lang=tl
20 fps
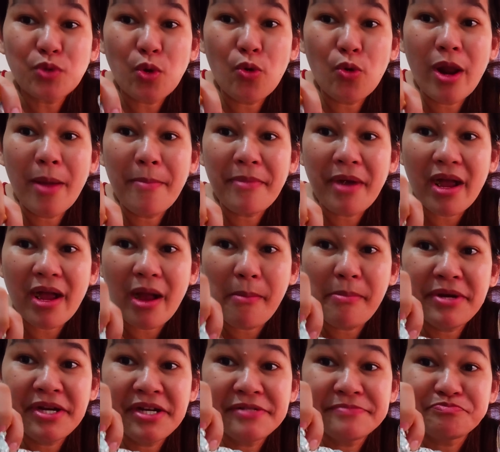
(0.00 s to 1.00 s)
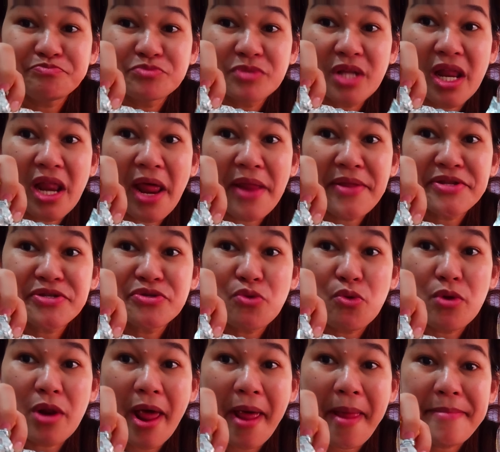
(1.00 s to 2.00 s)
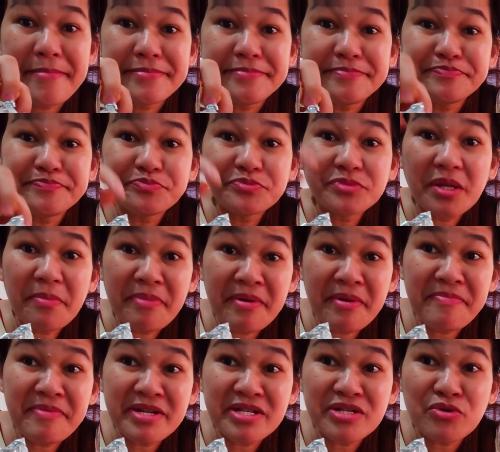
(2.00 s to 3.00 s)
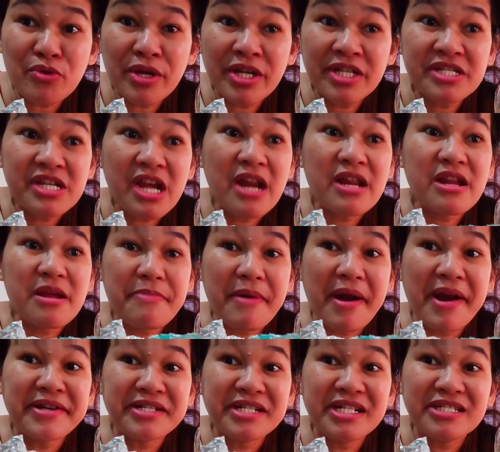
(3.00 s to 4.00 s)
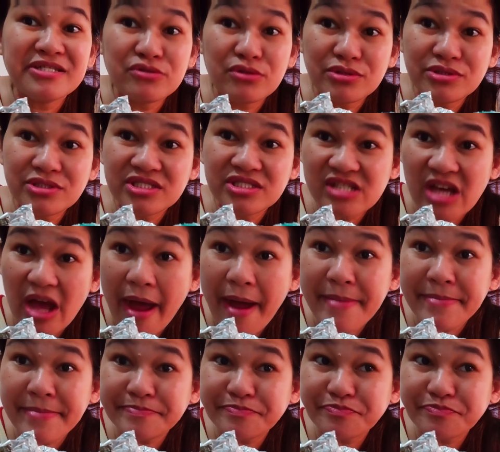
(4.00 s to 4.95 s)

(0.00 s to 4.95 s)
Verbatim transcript: ulam kagabi, dala ni Nolan. Perpetuhin yan, i-partner doon sa